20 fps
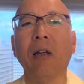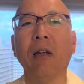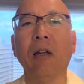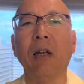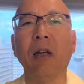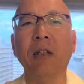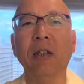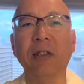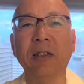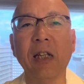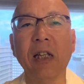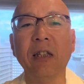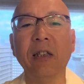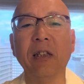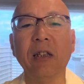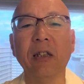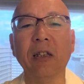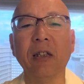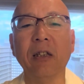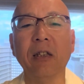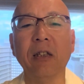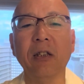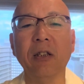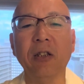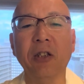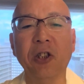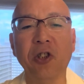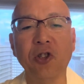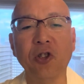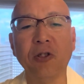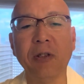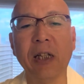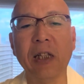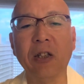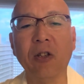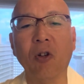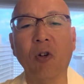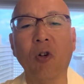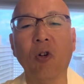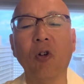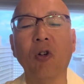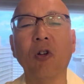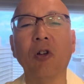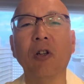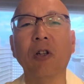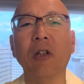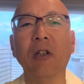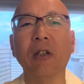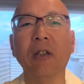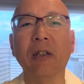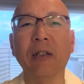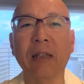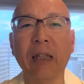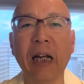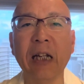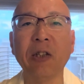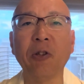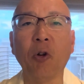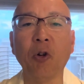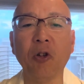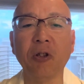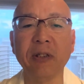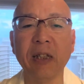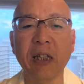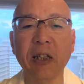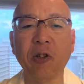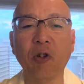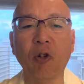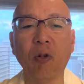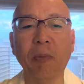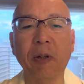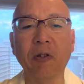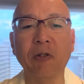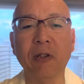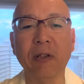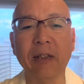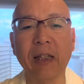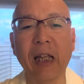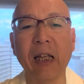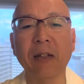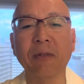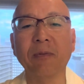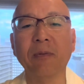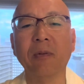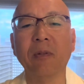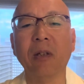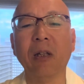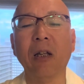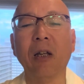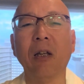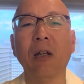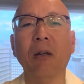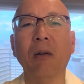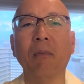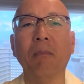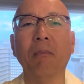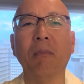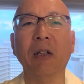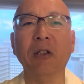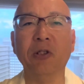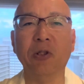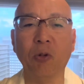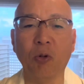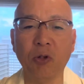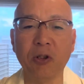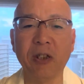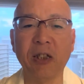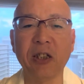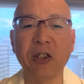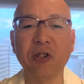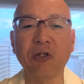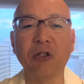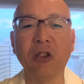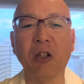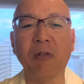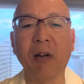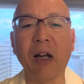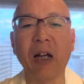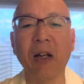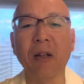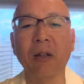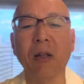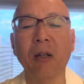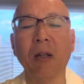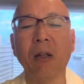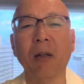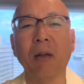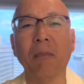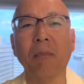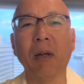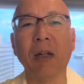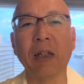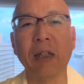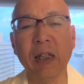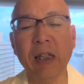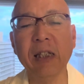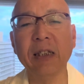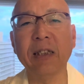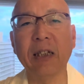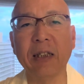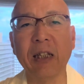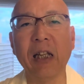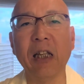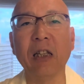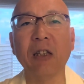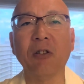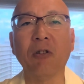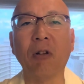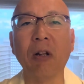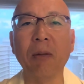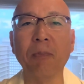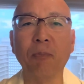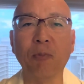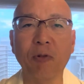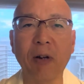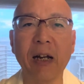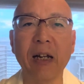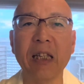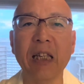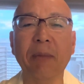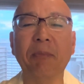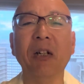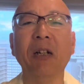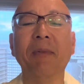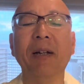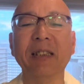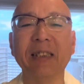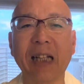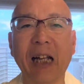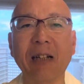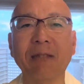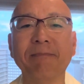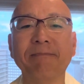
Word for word: 2020年の大統領選挙をめぐってジョージア州ではまあ、僅差でトランプは敗れました